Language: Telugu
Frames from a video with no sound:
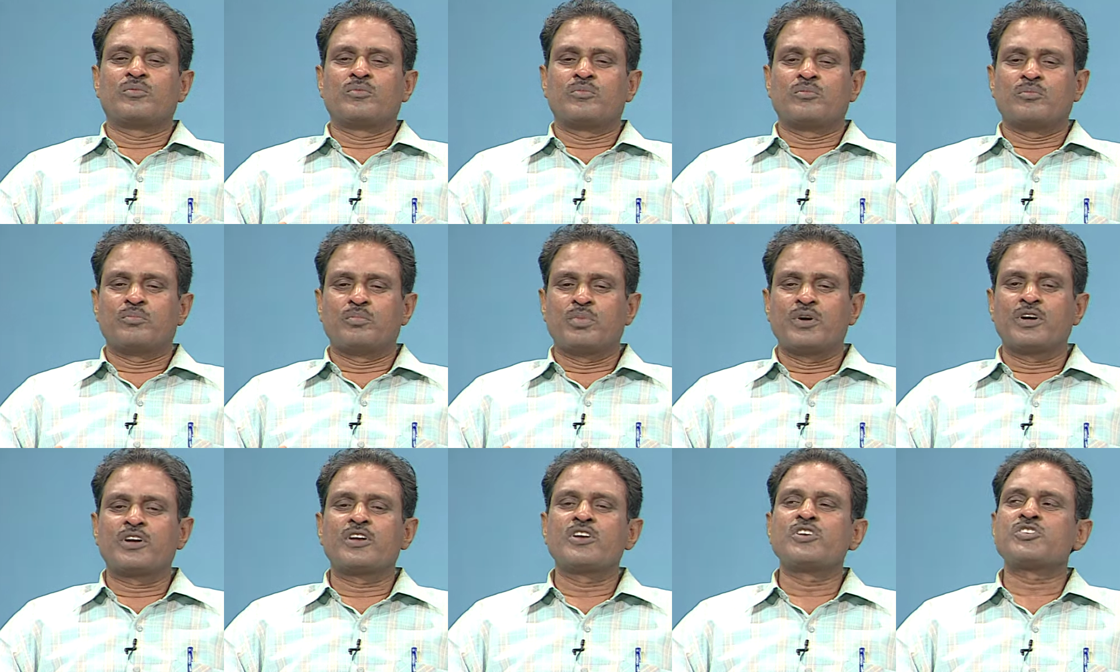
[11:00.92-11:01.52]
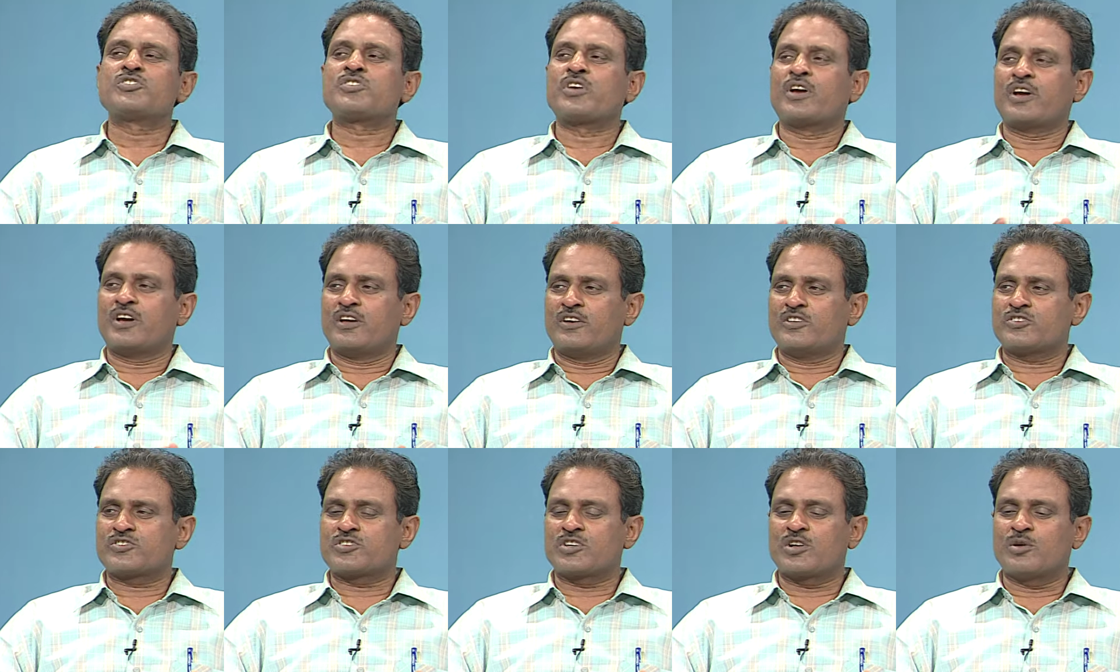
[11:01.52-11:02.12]
బ్రిటిష్కి
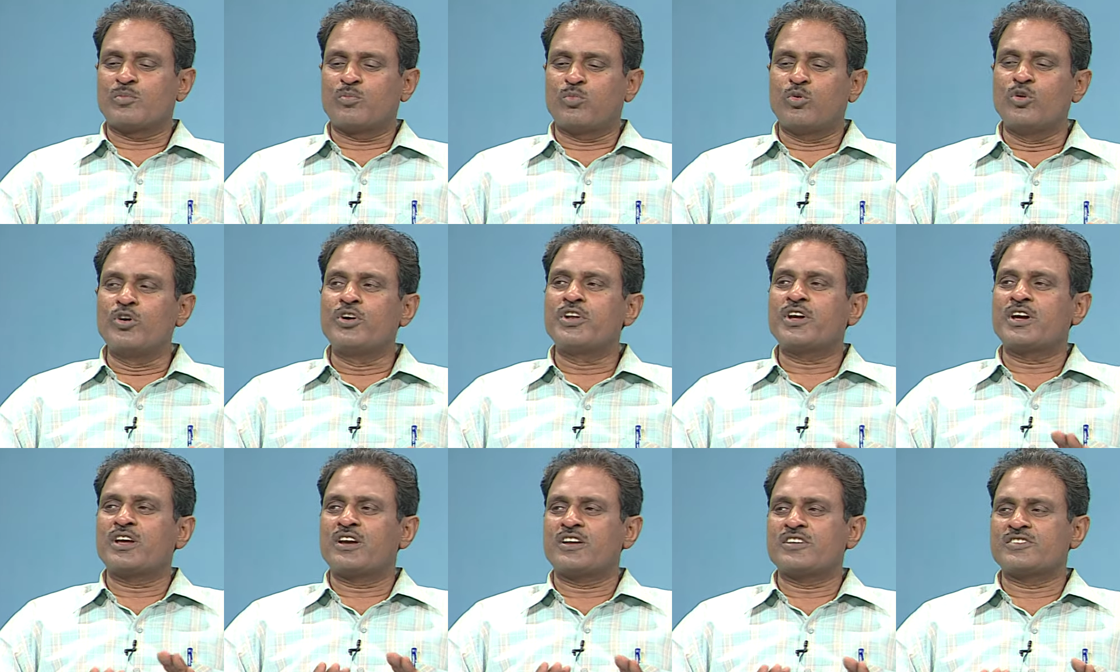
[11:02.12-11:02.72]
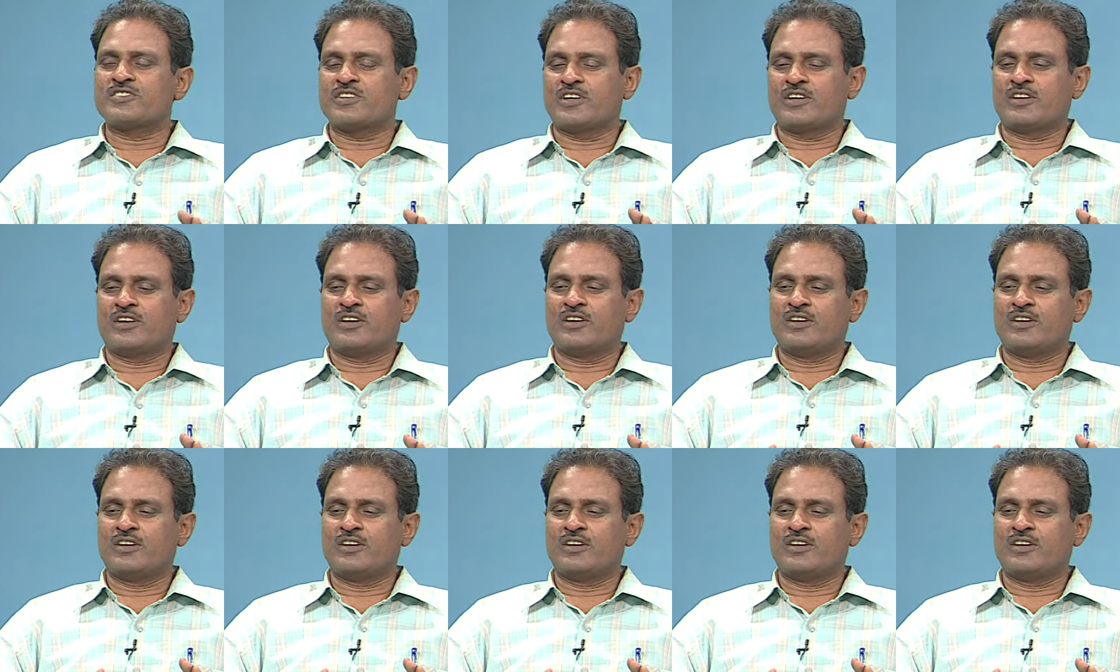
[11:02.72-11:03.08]
అగేనిస్ట్గా పొలిటికలైజ్ అయ్యి